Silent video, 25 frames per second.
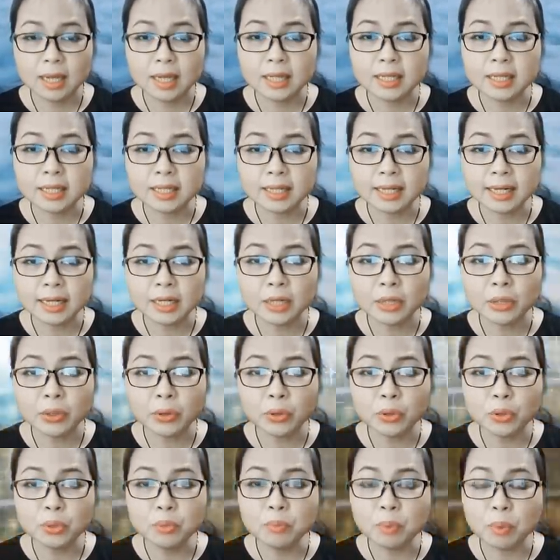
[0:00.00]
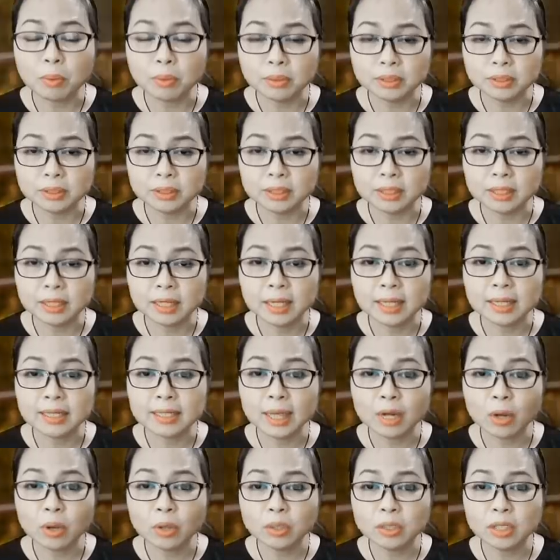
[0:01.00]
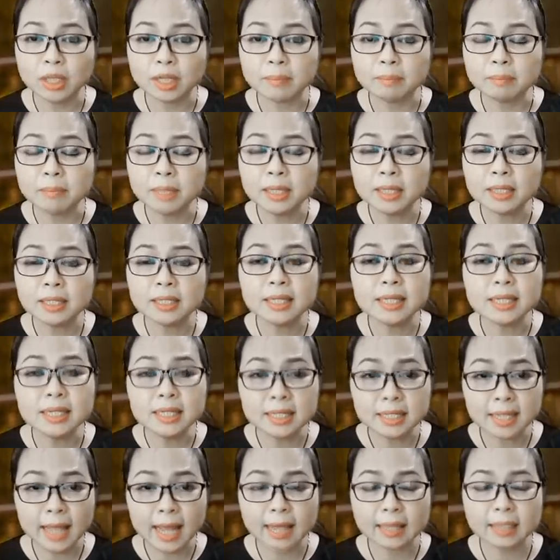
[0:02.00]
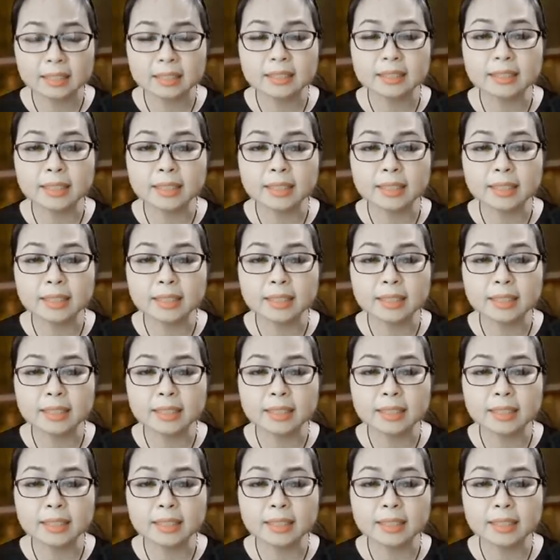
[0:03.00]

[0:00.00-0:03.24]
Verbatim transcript: Nhìn cách nói của một người, ta có thể biết chính xác